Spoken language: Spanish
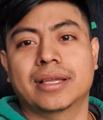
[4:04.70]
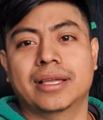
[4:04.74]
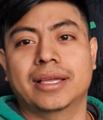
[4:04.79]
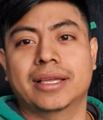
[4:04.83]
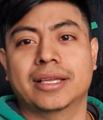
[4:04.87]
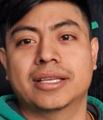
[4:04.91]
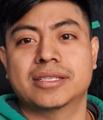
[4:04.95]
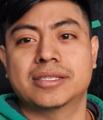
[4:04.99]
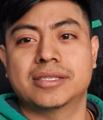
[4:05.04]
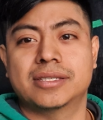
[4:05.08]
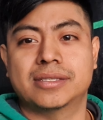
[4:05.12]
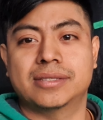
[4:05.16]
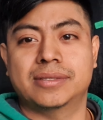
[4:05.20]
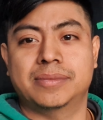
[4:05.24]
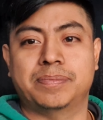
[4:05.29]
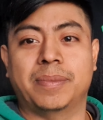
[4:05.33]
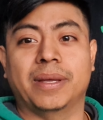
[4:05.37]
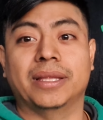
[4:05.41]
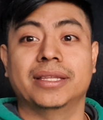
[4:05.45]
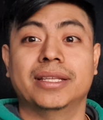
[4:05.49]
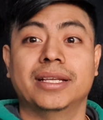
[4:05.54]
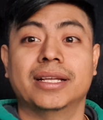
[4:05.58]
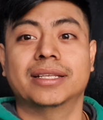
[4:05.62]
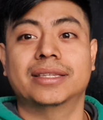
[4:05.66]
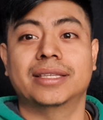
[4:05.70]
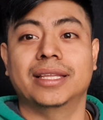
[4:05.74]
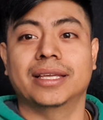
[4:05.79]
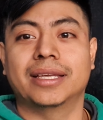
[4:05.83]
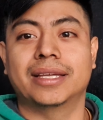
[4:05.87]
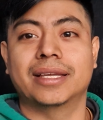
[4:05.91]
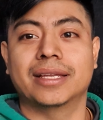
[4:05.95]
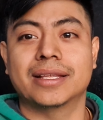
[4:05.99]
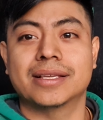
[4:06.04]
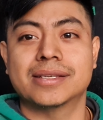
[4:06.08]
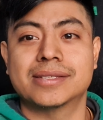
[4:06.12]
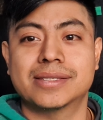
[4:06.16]
expandirte,
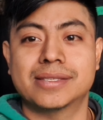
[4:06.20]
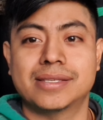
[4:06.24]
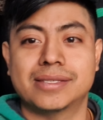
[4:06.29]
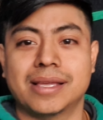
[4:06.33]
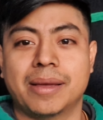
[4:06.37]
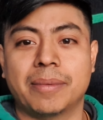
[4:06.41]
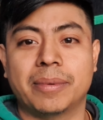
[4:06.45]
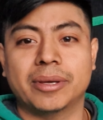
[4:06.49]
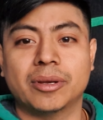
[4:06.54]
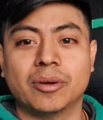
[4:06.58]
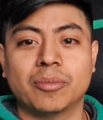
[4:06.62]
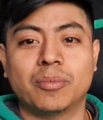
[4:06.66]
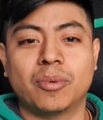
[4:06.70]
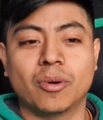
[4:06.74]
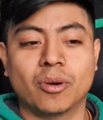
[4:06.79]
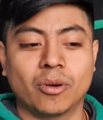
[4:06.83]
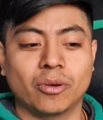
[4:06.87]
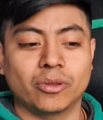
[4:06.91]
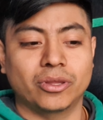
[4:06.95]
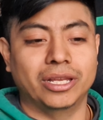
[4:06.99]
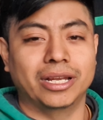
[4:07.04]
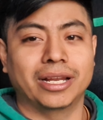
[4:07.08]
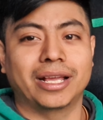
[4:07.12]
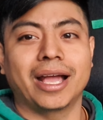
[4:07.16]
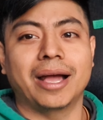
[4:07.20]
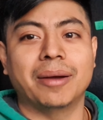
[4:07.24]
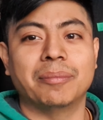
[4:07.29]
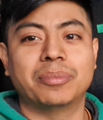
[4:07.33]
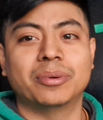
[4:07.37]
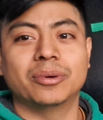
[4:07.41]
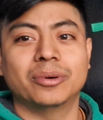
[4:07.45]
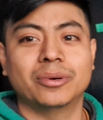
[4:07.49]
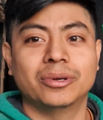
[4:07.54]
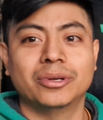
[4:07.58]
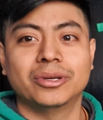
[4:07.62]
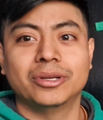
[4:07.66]
quieres saber un poco del
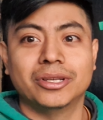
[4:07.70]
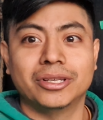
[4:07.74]
campo,